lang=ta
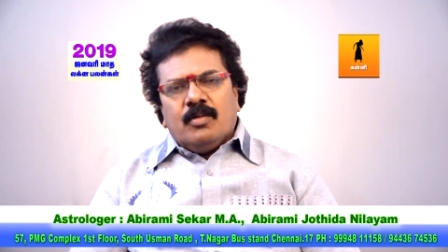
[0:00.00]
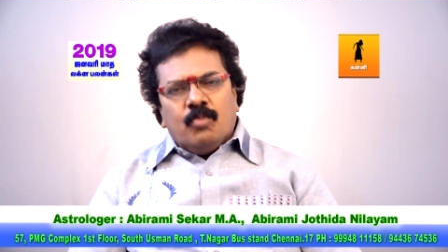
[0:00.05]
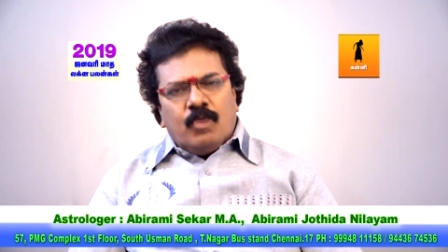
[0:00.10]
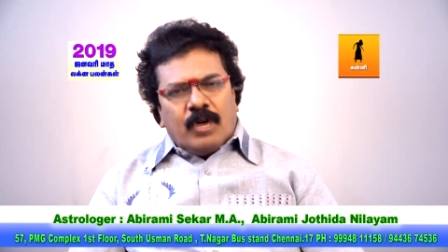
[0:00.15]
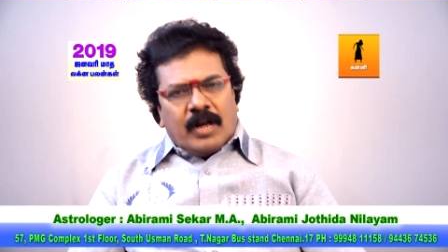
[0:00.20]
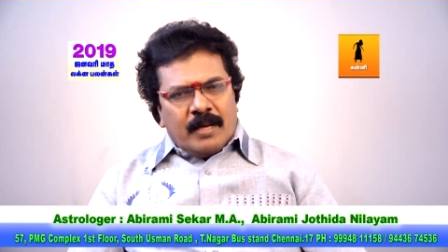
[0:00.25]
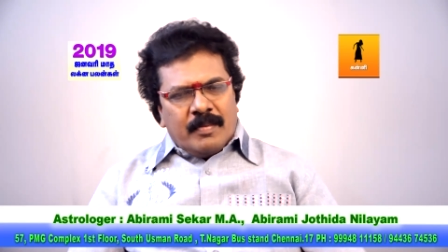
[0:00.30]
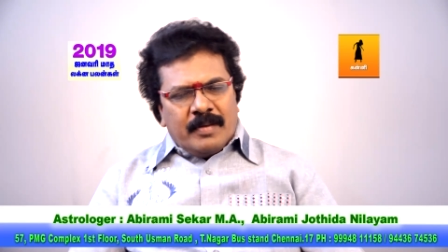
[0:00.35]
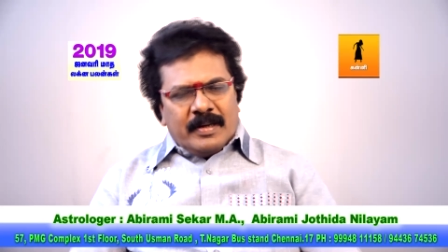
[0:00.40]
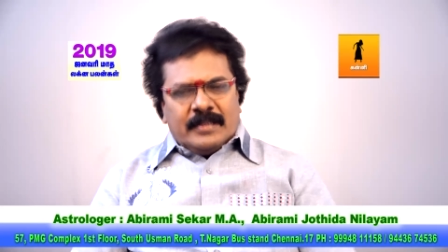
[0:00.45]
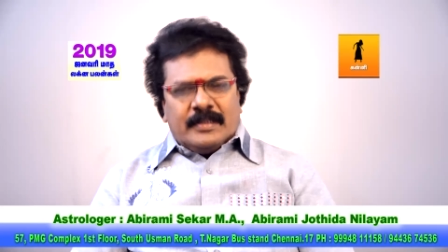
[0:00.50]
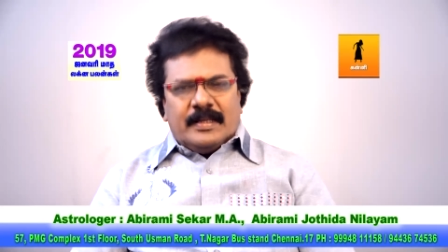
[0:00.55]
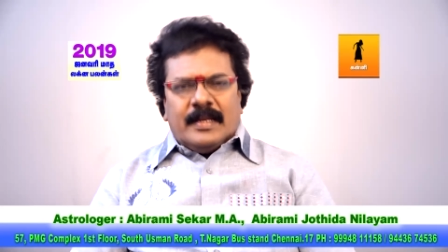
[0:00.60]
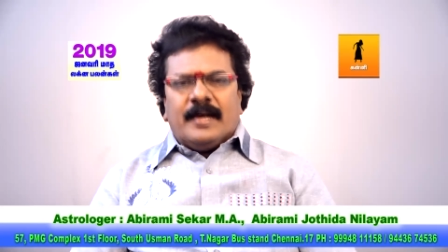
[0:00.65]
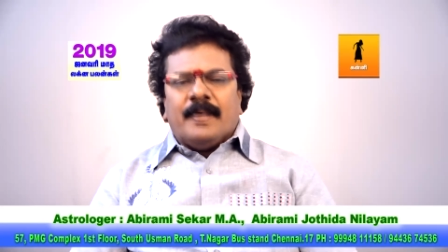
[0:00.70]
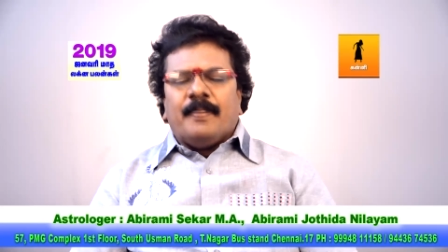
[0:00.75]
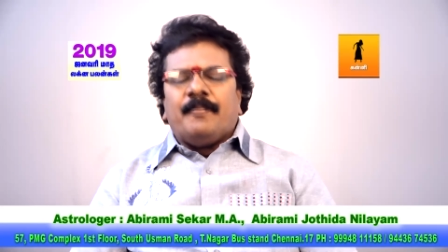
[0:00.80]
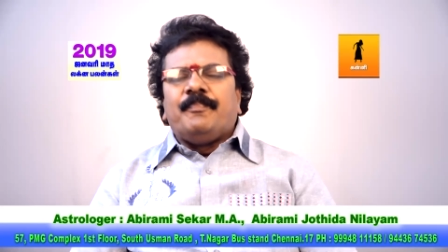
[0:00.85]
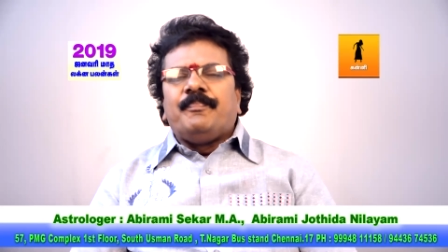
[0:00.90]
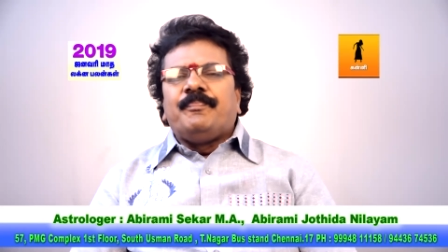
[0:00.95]
மூணாம் இடத்துல
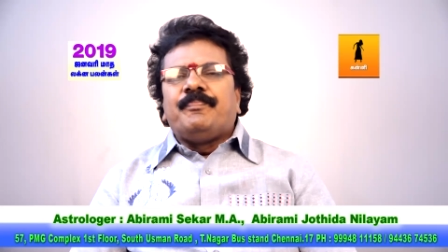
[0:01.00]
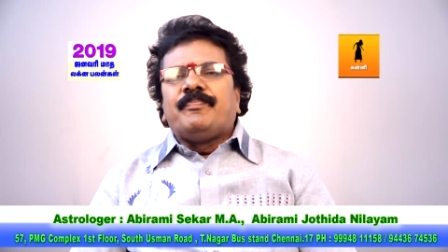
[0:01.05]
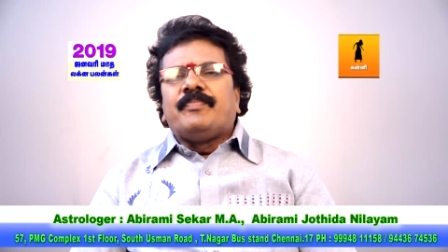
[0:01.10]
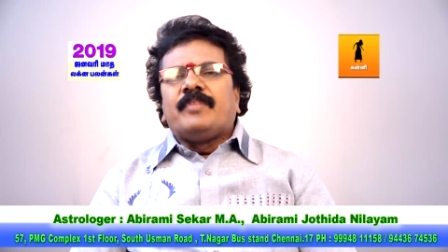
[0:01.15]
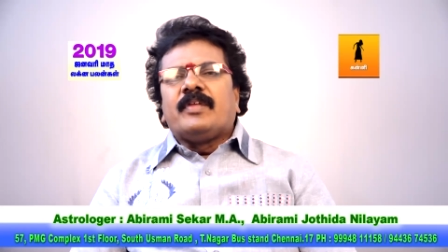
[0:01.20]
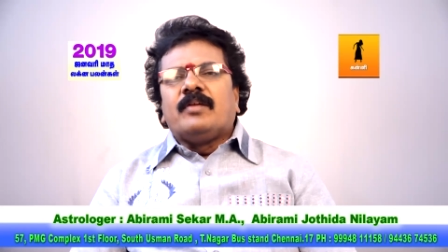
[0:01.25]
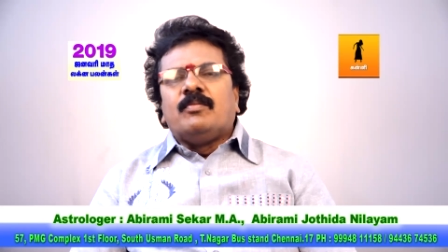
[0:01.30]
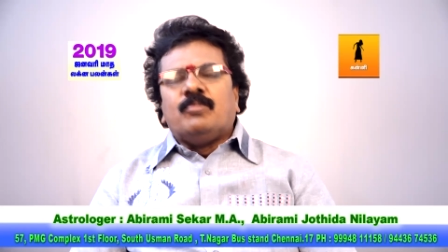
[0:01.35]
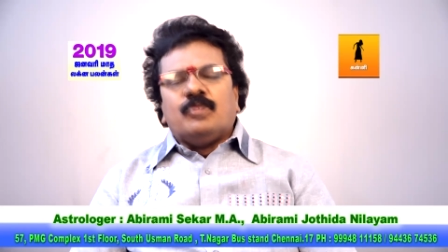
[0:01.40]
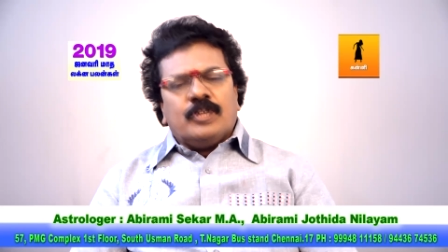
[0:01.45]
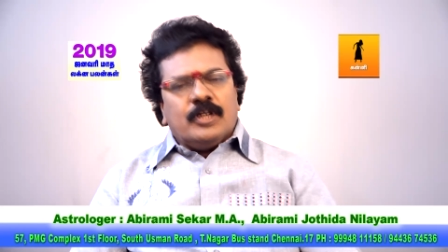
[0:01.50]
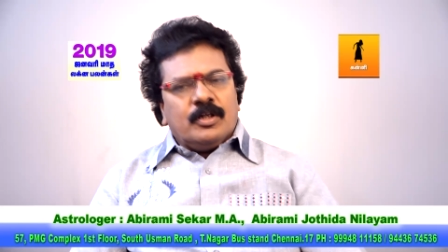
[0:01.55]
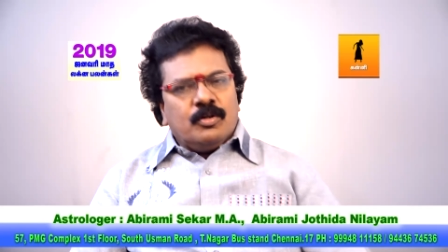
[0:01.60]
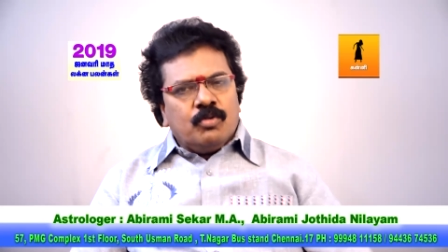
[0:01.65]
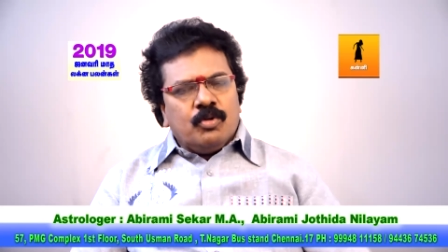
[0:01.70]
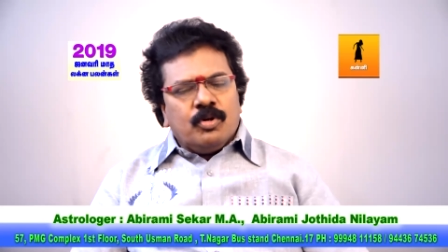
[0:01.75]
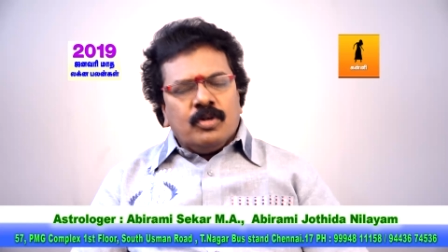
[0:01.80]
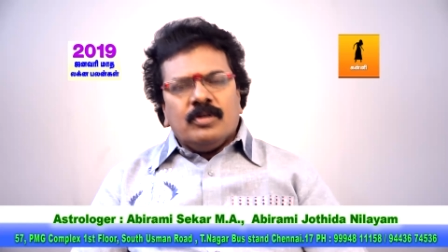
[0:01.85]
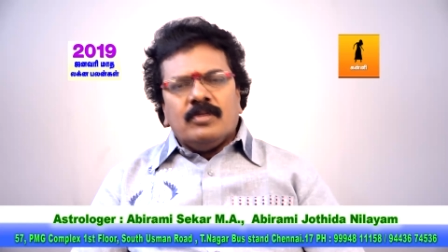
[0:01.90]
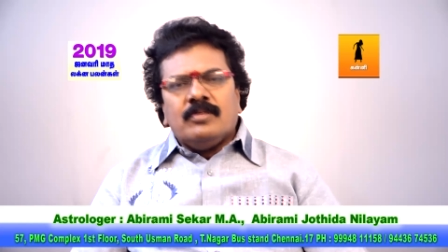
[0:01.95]
புதன்
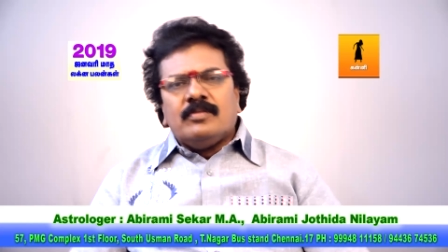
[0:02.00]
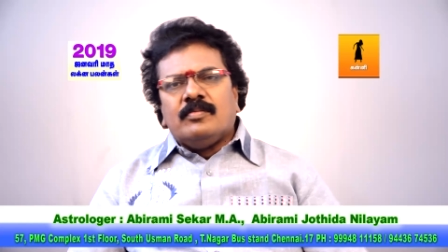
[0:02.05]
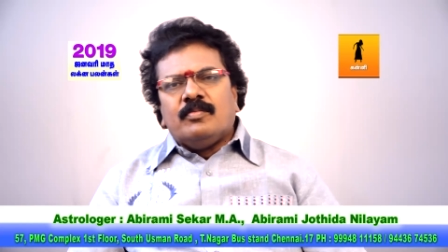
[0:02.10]
குரு